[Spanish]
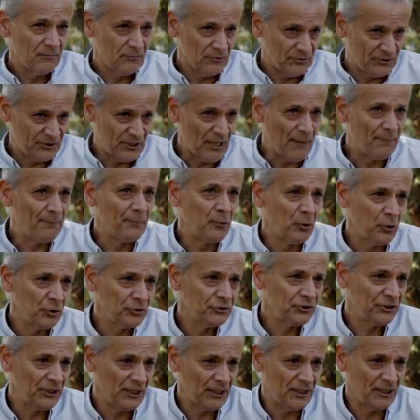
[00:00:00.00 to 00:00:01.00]
se
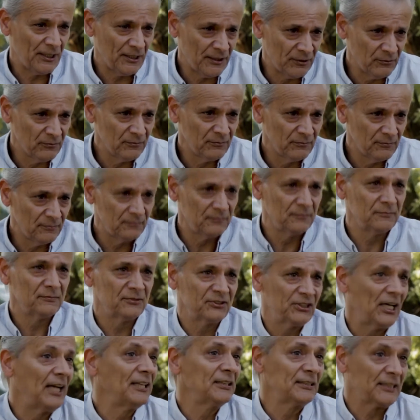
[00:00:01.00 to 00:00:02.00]
apoya en un
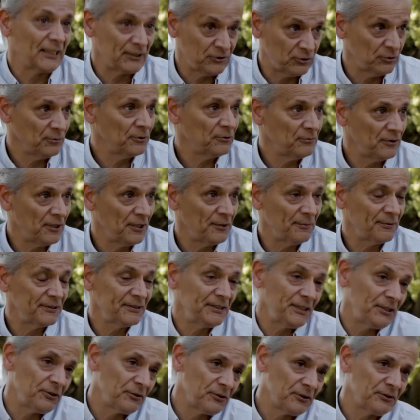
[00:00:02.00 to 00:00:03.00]
salta sobre un
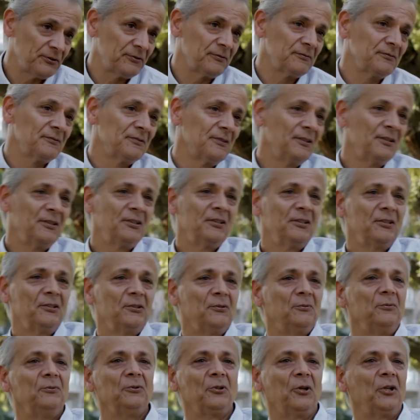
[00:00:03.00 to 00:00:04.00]
adversario que es
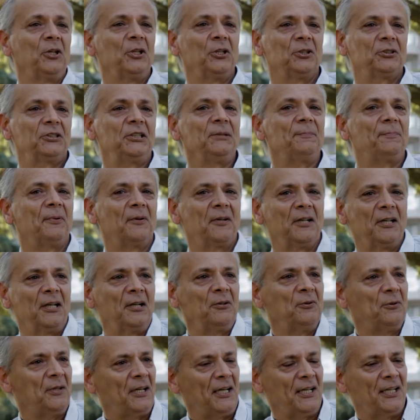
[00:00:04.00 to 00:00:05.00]
uno de los tipos que da
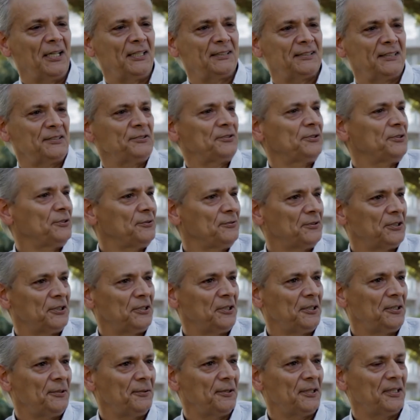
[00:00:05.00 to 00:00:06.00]
lugar a la sanción de un
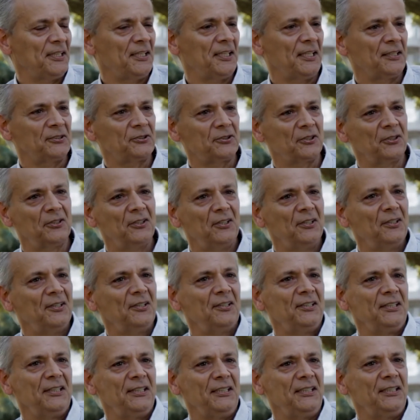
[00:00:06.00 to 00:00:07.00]
tiro libre directo
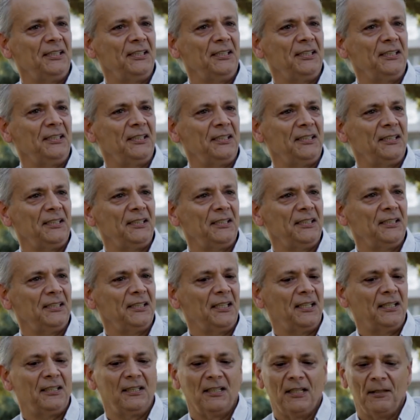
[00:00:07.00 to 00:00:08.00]

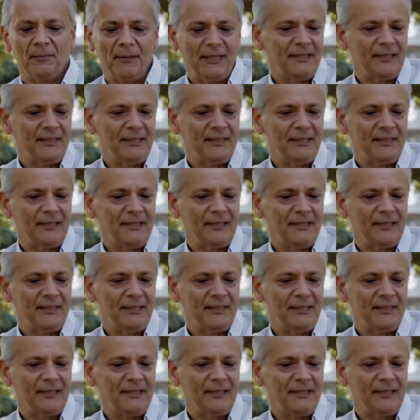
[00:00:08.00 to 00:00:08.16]
y en el